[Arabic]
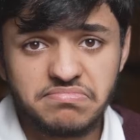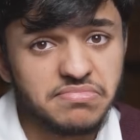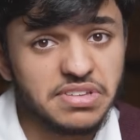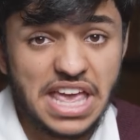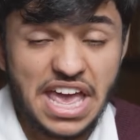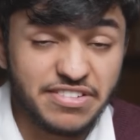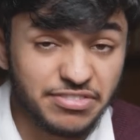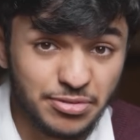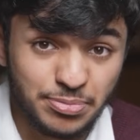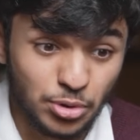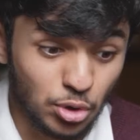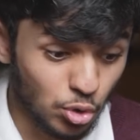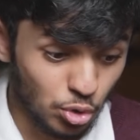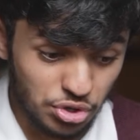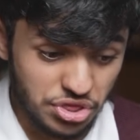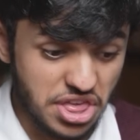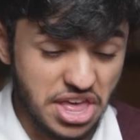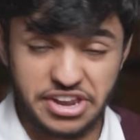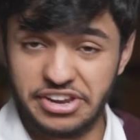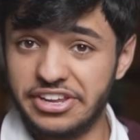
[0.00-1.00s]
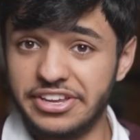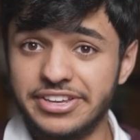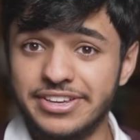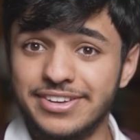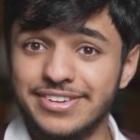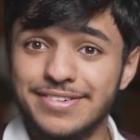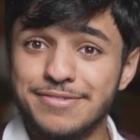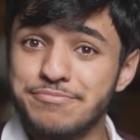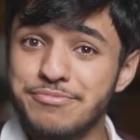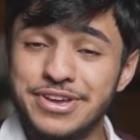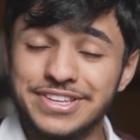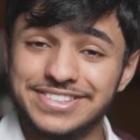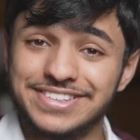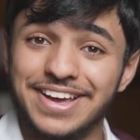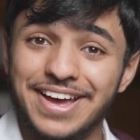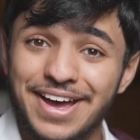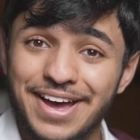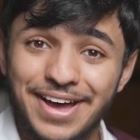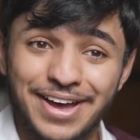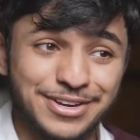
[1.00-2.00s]
كيف بكون ثري
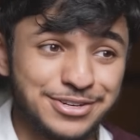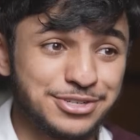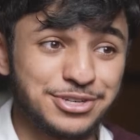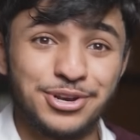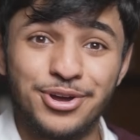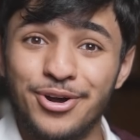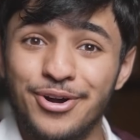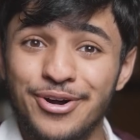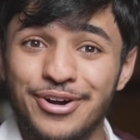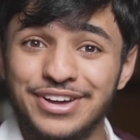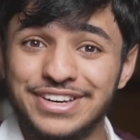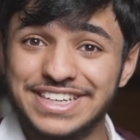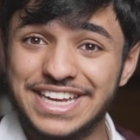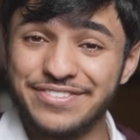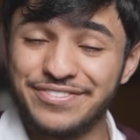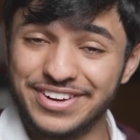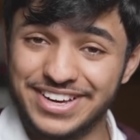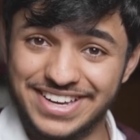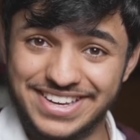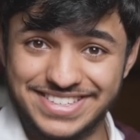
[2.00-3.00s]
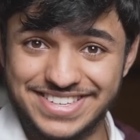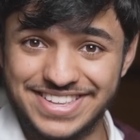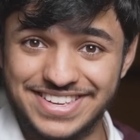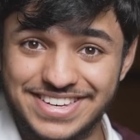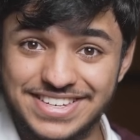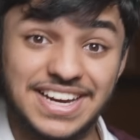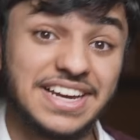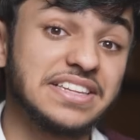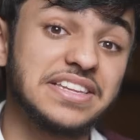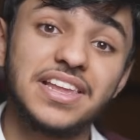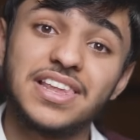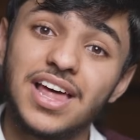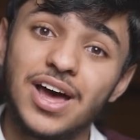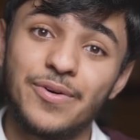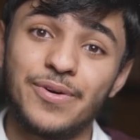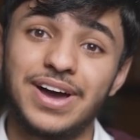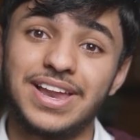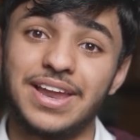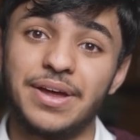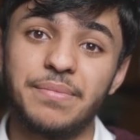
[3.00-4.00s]
متى شلون كيف اقيس نجحت؟
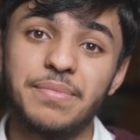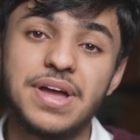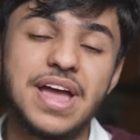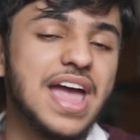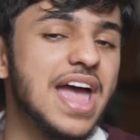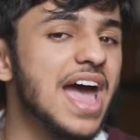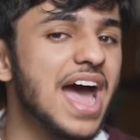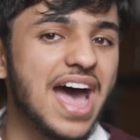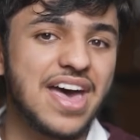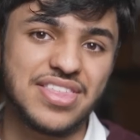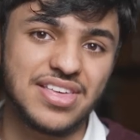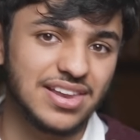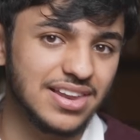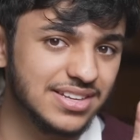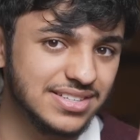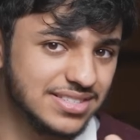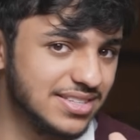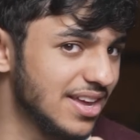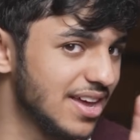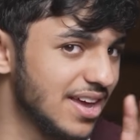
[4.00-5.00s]
الله اعلم هذا ليس